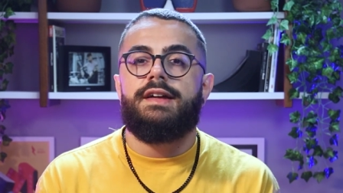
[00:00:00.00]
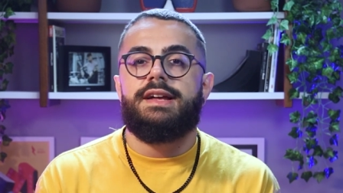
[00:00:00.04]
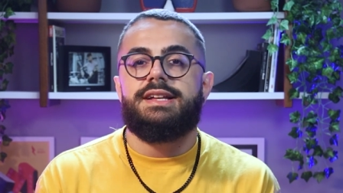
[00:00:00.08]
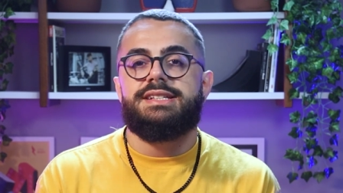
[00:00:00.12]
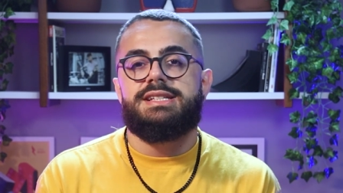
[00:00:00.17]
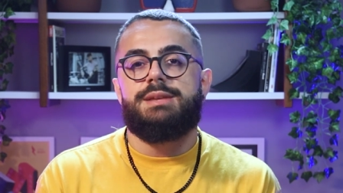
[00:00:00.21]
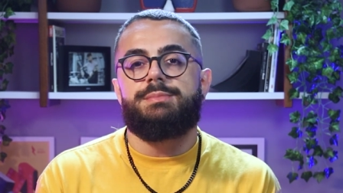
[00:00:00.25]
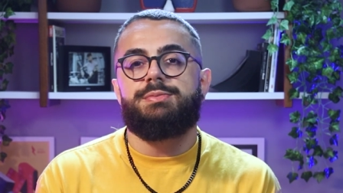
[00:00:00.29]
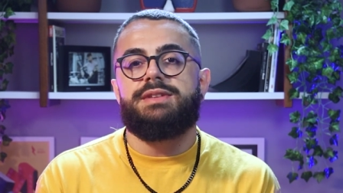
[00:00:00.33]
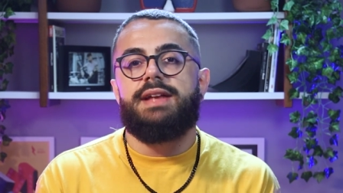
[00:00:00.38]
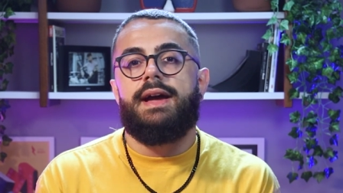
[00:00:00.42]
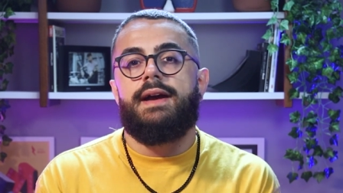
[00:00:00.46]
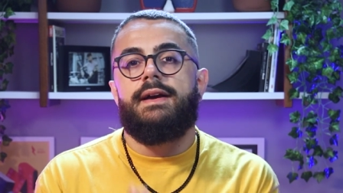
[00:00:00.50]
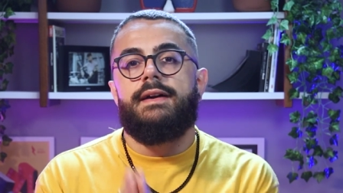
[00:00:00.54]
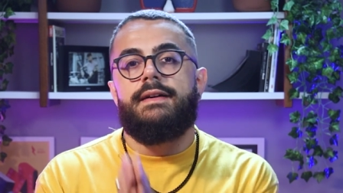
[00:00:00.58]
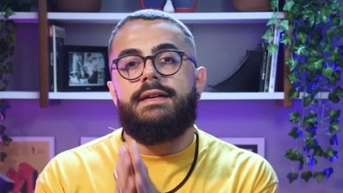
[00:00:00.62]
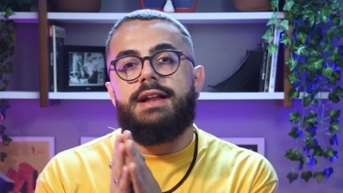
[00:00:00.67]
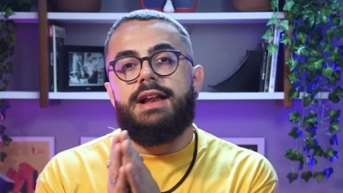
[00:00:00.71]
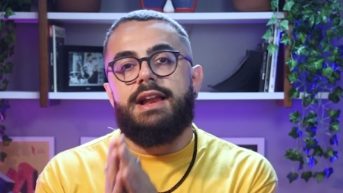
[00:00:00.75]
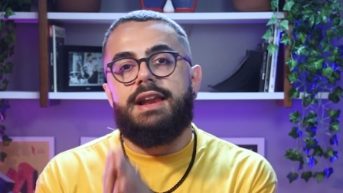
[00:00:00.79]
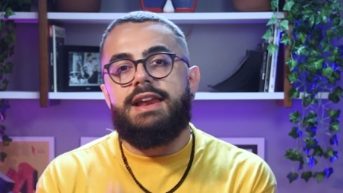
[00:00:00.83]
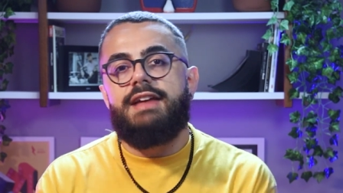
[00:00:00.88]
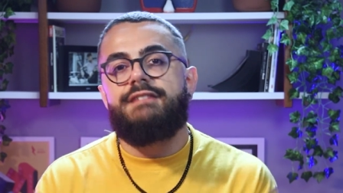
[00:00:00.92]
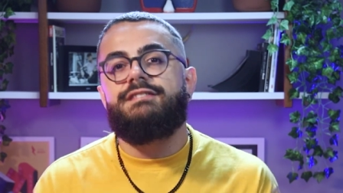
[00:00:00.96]
Se você puder
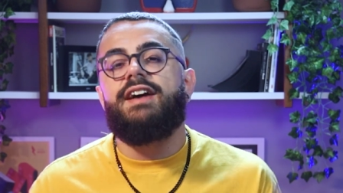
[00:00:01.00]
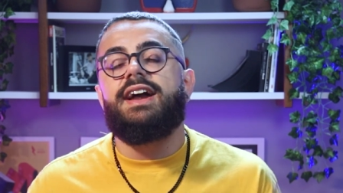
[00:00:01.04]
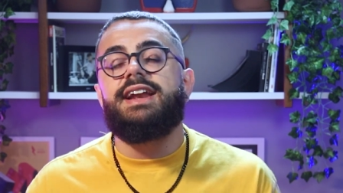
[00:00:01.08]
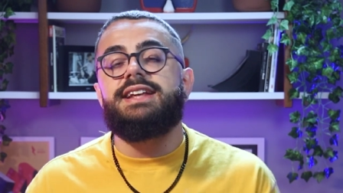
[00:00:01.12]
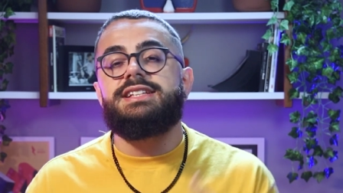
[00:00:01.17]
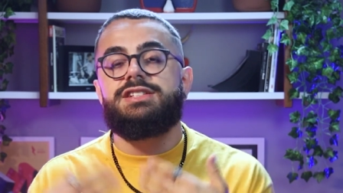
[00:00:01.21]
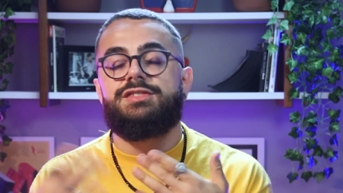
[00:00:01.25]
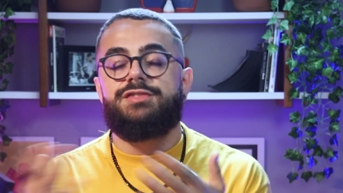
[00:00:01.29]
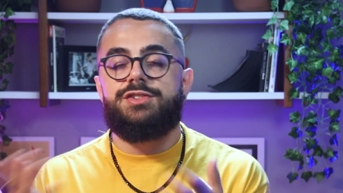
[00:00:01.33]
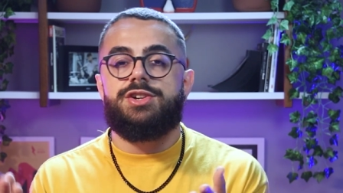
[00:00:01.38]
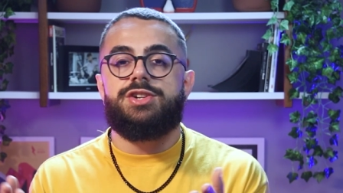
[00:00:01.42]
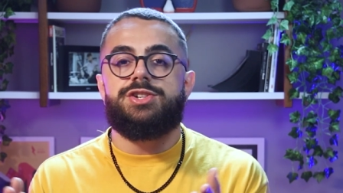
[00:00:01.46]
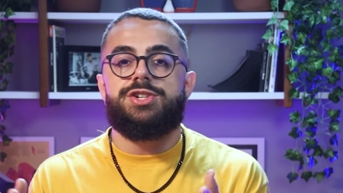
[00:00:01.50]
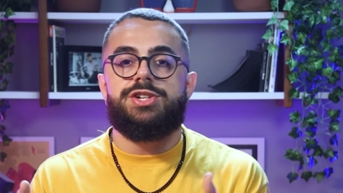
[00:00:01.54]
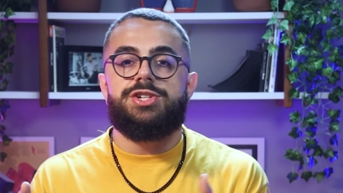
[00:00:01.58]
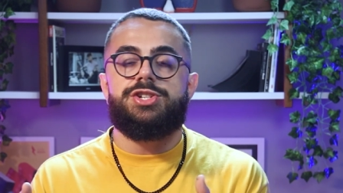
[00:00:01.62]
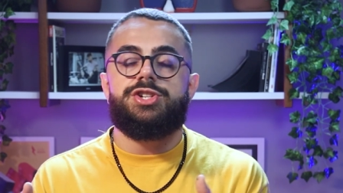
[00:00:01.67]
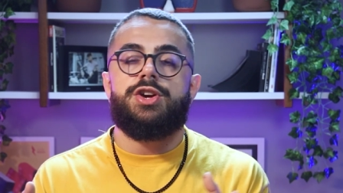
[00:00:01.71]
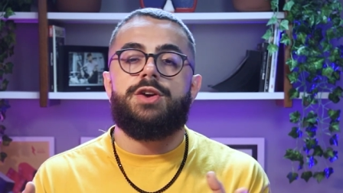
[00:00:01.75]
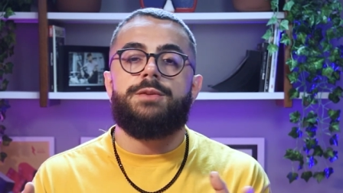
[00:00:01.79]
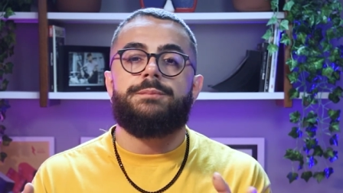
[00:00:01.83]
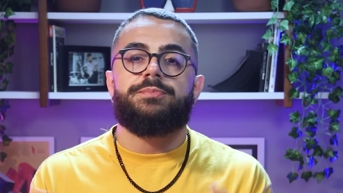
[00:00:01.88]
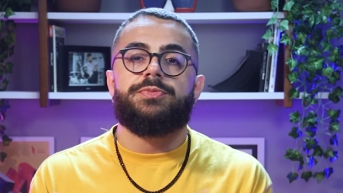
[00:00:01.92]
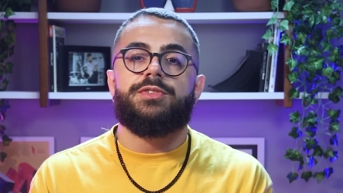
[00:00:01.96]
levar esse vídeo a
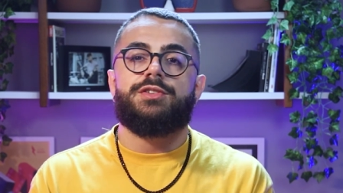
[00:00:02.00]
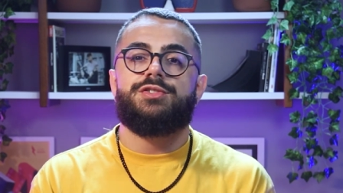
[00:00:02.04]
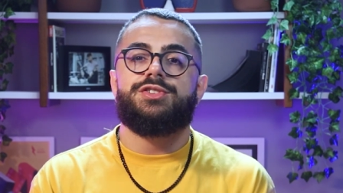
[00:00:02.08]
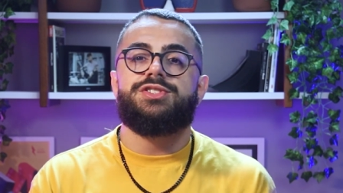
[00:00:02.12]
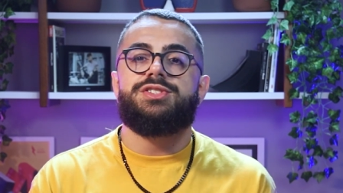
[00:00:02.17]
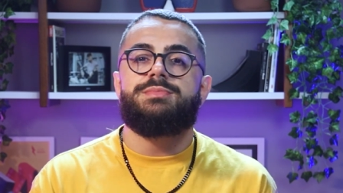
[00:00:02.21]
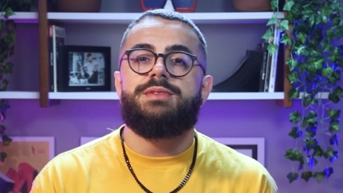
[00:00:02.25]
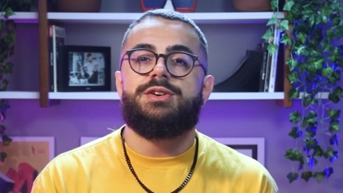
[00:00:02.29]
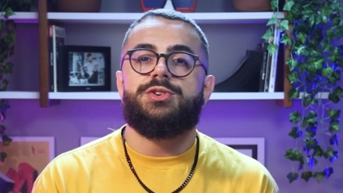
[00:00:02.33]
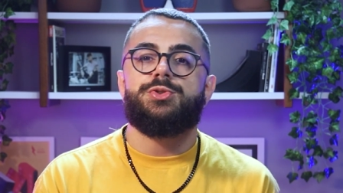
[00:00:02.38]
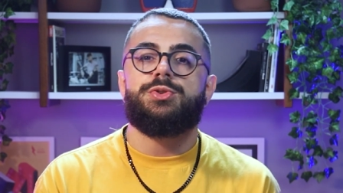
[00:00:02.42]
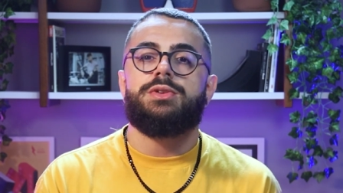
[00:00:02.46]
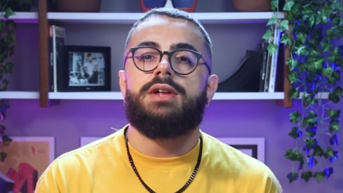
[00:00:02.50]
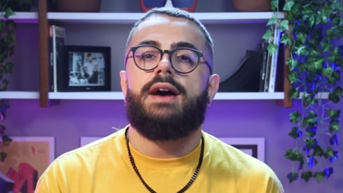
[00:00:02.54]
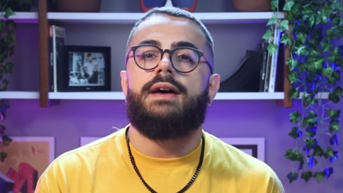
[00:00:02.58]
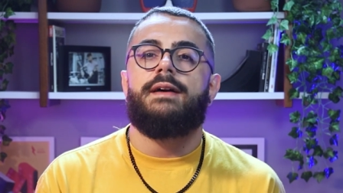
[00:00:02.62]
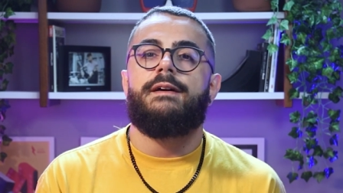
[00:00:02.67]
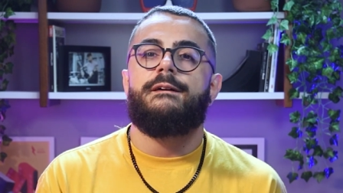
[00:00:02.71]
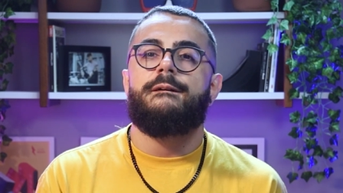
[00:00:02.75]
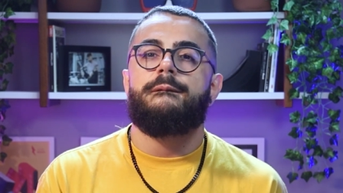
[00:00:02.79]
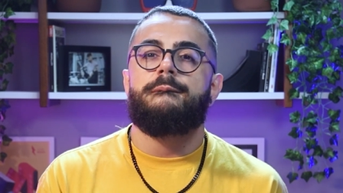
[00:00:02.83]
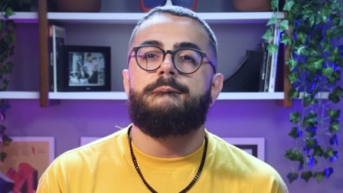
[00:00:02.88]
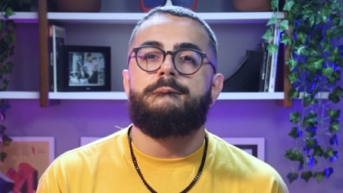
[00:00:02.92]
gente você me ajuda